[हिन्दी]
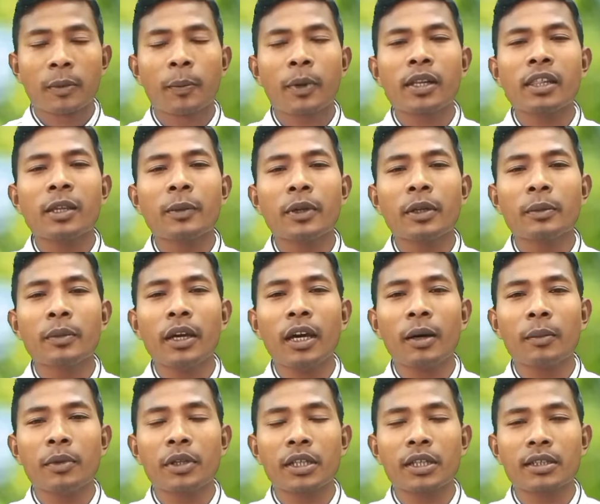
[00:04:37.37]
नंबर सेवन
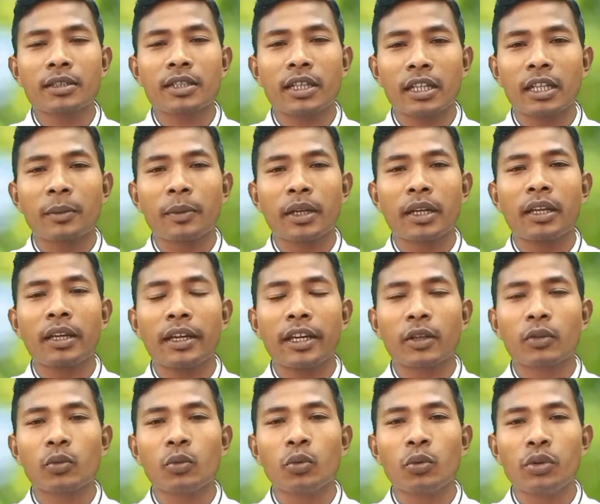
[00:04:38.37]
में हमने के जाने माने
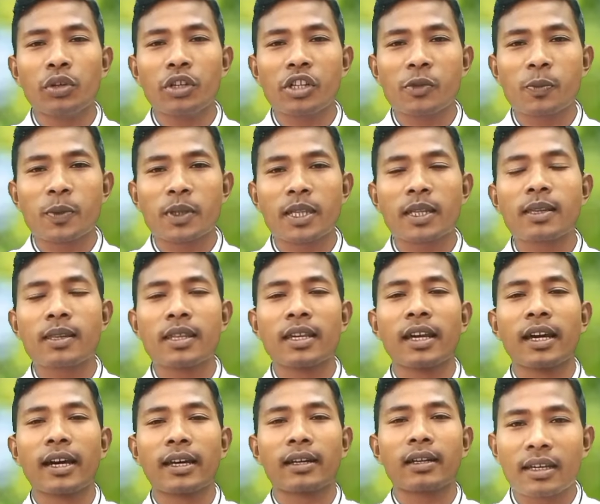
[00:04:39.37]
एक स्पेशल
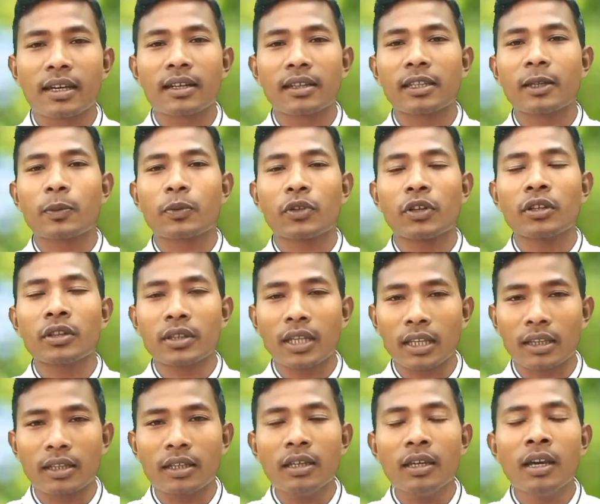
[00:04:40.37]
सिंगर सिंगर
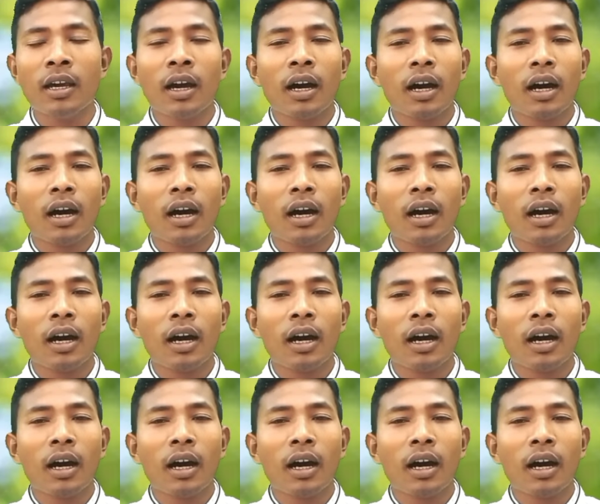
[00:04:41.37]
दीपसन ताती